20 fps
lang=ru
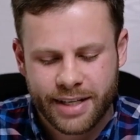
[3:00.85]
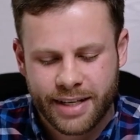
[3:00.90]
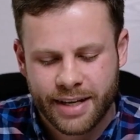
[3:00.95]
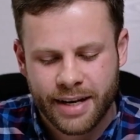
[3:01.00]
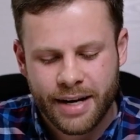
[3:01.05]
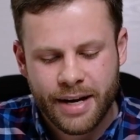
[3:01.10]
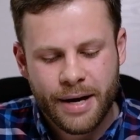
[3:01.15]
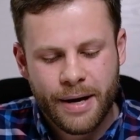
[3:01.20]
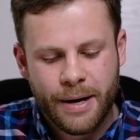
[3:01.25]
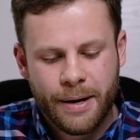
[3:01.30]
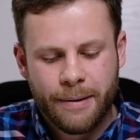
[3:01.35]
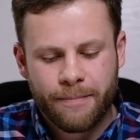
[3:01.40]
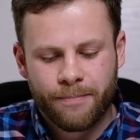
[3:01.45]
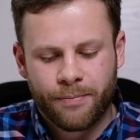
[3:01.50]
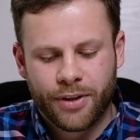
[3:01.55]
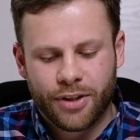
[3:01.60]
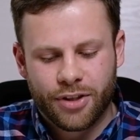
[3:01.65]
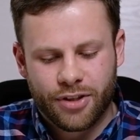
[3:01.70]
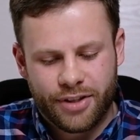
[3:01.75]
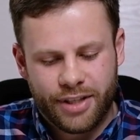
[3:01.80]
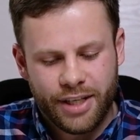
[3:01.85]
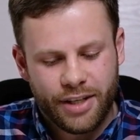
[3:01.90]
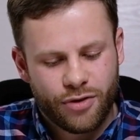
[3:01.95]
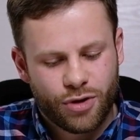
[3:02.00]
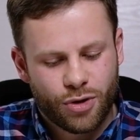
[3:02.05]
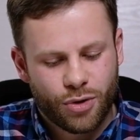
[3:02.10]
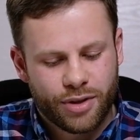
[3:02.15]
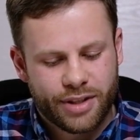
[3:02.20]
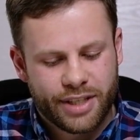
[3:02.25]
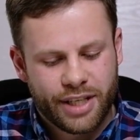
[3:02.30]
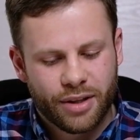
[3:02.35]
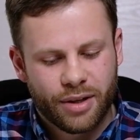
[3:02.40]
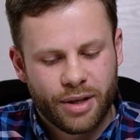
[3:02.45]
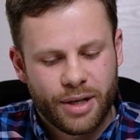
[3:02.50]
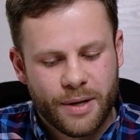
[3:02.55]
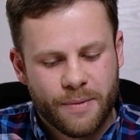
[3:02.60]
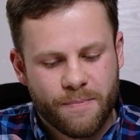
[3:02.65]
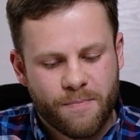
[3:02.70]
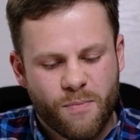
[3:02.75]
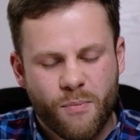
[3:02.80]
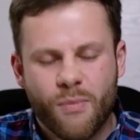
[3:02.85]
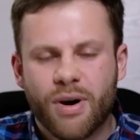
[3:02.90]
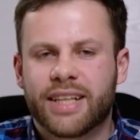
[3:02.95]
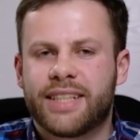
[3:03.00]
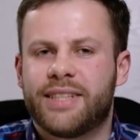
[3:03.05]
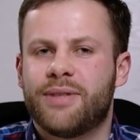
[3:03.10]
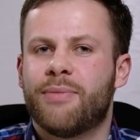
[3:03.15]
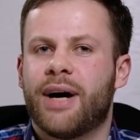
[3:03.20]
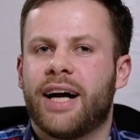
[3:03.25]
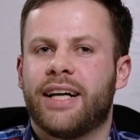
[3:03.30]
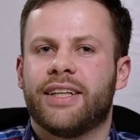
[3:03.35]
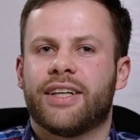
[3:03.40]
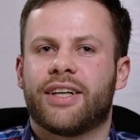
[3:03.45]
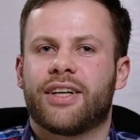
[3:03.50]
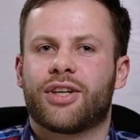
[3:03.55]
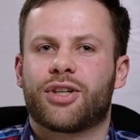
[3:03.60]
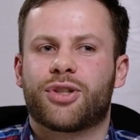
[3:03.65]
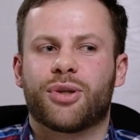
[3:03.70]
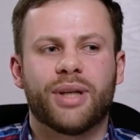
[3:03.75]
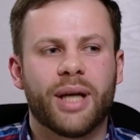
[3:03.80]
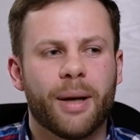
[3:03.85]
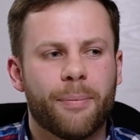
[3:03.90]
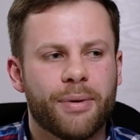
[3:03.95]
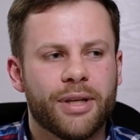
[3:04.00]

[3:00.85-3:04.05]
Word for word: И Здесь все сделали максимально хорошо. Я